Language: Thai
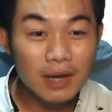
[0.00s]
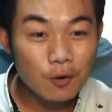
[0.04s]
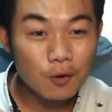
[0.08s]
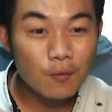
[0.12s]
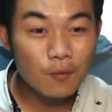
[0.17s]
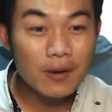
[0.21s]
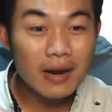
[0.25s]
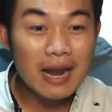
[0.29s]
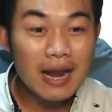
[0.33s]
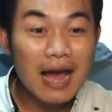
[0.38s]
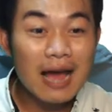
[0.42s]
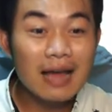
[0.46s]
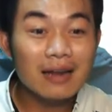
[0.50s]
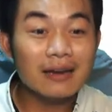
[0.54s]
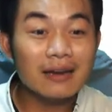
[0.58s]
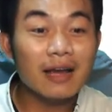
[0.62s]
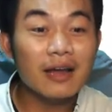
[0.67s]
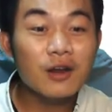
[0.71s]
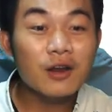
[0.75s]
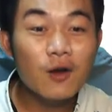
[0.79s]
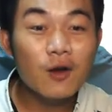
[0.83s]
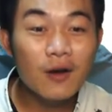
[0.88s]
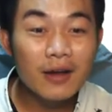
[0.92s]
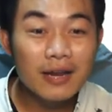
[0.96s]
วๆเวลาเหลือ
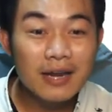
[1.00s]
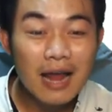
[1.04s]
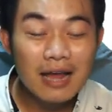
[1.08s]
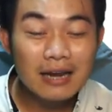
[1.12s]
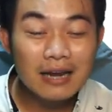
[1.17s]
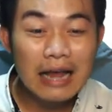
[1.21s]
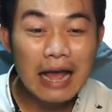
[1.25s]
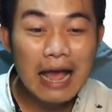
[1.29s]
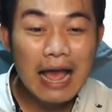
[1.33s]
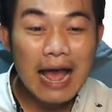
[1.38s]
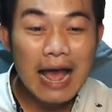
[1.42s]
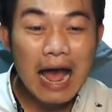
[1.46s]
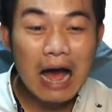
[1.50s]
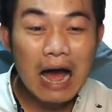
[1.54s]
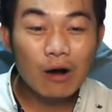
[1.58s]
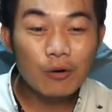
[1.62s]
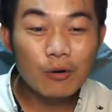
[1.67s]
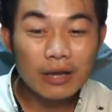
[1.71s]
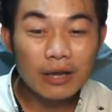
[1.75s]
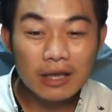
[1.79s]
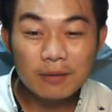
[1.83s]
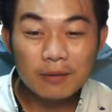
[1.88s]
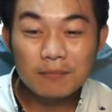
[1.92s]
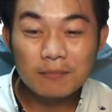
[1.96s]
น้อยนั้น เอา
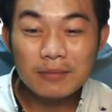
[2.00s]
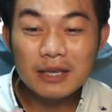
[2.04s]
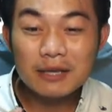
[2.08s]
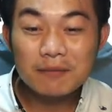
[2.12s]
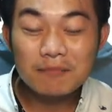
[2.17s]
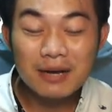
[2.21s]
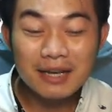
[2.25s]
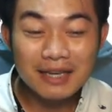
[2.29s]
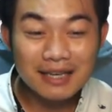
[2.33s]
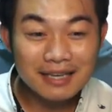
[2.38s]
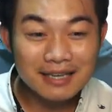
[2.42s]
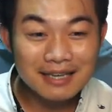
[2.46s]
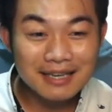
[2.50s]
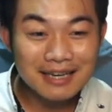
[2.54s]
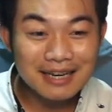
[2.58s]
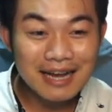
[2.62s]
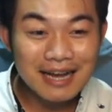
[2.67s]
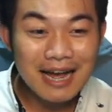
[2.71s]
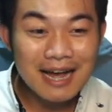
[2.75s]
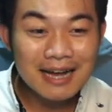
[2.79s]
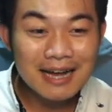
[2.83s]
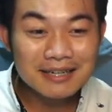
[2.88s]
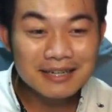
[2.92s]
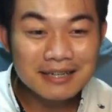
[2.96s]
NB มาคิดอีก
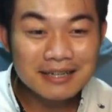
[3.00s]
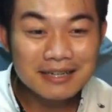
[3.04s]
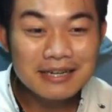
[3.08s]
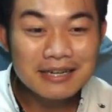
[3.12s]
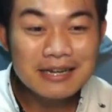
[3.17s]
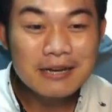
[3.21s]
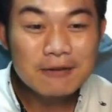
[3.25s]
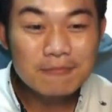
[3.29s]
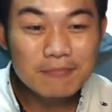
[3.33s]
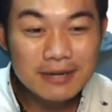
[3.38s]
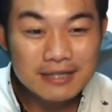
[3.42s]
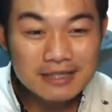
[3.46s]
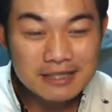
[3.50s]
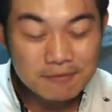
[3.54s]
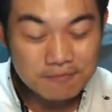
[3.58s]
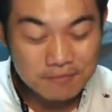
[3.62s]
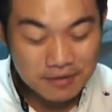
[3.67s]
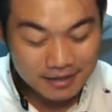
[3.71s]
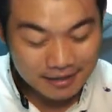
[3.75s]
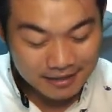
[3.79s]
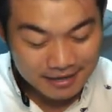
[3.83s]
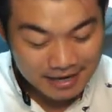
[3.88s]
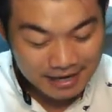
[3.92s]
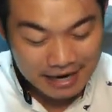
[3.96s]
ข้างหนึ่ง มันจะผิด
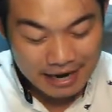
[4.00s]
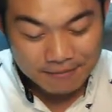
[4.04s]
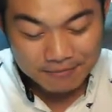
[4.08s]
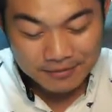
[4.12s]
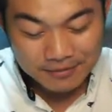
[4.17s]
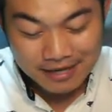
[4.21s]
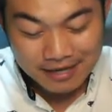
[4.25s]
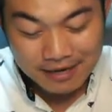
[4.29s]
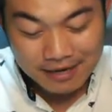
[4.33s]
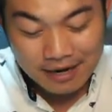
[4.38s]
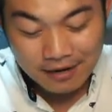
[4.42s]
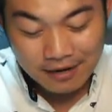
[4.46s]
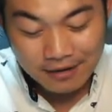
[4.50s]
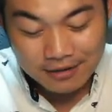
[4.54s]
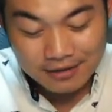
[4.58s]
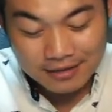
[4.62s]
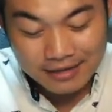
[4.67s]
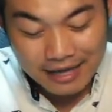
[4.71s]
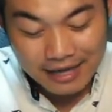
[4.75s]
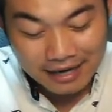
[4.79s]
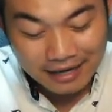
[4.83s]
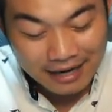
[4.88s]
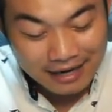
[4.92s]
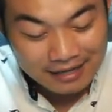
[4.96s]
นะครับ เขียนแล้วก็แต
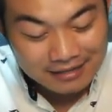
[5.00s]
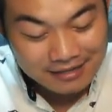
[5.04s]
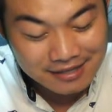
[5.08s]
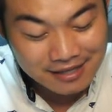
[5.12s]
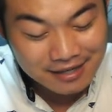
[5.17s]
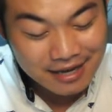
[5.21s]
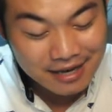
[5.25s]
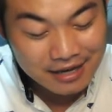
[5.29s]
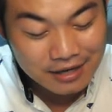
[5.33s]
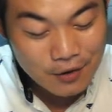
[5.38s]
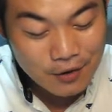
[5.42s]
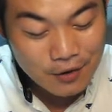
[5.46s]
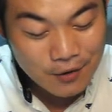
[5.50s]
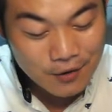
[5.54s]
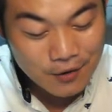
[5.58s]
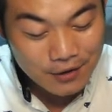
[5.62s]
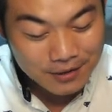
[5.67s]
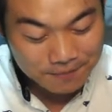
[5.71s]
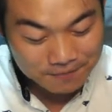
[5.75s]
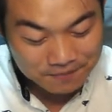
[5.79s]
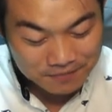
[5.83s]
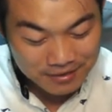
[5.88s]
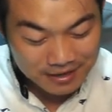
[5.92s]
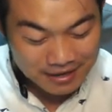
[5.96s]
กแรงสักเล็กน้อย
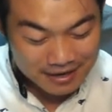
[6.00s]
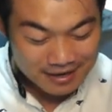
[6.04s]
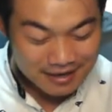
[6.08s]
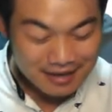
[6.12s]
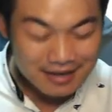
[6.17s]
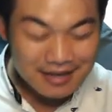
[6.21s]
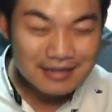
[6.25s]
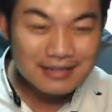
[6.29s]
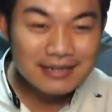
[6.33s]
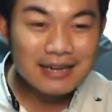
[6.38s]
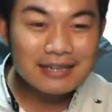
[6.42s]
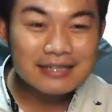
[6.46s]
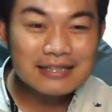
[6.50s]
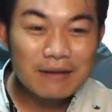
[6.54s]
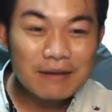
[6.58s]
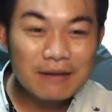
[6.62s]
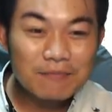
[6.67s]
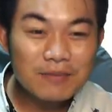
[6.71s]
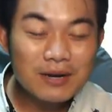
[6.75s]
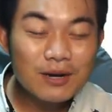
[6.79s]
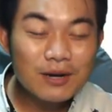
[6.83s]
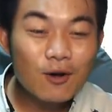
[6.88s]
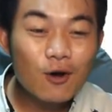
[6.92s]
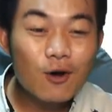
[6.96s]
เนื่องจาก
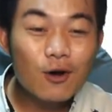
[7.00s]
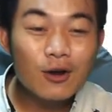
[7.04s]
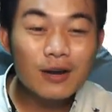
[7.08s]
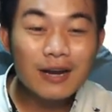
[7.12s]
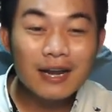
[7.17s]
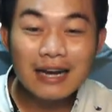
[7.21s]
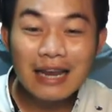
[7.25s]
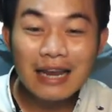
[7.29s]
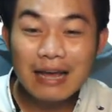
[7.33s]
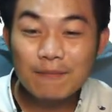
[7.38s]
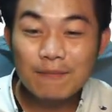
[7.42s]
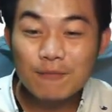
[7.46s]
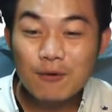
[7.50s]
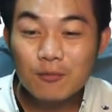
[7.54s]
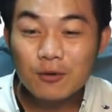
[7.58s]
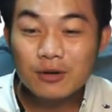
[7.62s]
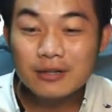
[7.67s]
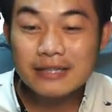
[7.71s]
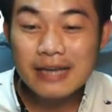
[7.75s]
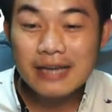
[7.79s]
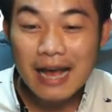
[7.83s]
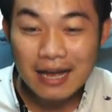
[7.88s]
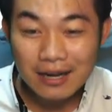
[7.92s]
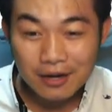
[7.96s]
เป็นข้อแรกๆ ผมก็
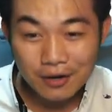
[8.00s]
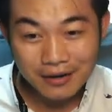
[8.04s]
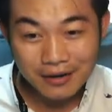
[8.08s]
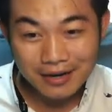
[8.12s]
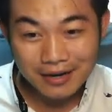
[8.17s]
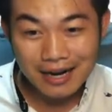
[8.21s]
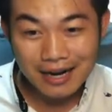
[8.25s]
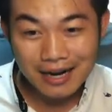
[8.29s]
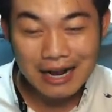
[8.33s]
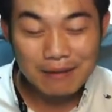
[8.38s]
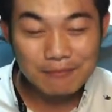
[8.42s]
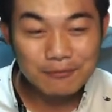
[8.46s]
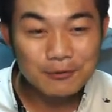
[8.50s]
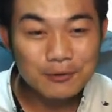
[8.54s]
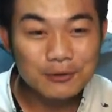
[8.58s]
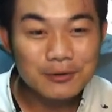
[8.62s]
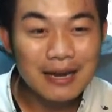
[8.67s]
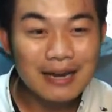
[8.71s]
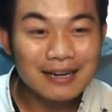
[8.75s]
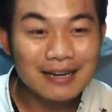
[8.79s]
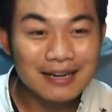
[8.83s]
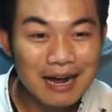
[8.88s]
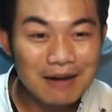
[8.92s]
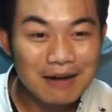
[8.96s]
ช้าหน่อยนะครับทุกท่า
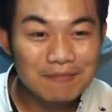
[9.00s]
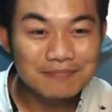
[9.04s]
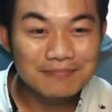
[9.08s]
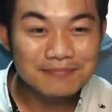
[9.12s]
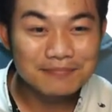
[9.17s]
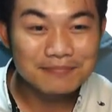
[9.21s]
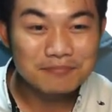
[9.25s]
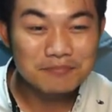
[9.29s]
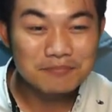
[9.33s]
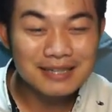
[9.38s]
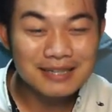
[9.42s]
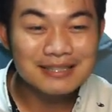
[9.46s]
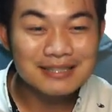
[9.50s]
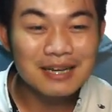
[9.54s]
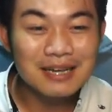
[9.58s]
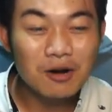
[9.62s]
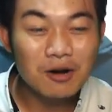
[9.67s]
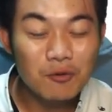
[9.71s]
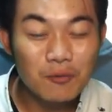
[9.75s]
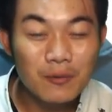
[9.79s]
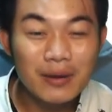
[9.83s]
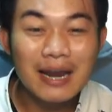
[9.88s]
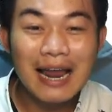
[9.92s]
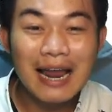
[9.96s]
นครับ เพื่อจะเอา
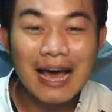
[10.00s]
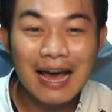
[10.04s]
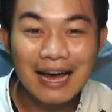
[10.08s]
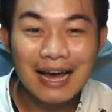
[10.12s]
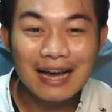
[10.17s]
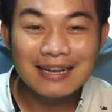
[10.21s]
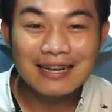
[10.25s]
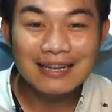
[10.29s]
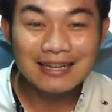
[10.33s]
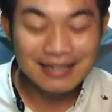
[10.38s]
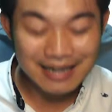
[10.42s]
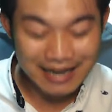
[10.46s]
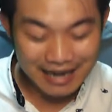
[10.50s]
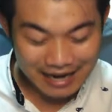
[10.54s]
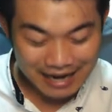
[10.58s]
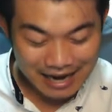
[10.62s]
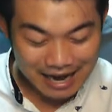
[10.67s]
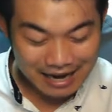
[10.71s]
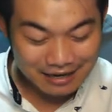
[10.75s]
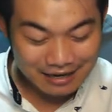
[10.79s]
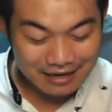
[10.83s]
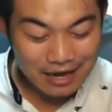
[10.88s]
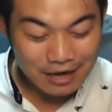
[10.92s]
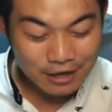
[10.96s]
เวลาในกา
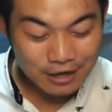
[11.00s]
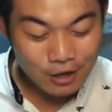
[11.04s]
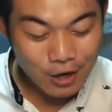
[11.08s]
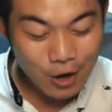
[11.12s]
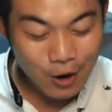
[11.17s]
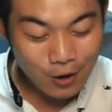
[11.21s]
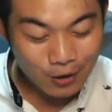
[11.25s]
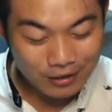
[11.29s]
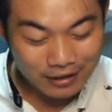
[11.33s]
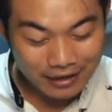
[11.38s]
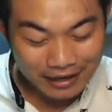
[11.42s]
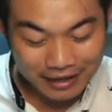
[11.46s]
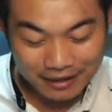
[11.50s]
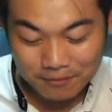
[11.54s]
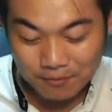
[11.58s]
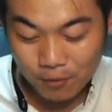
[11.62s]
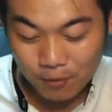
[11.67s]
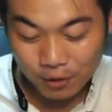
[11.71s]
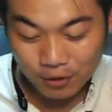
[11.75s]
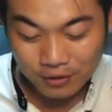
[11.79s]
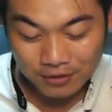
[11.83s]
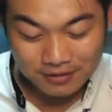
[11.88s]
รท่องในบท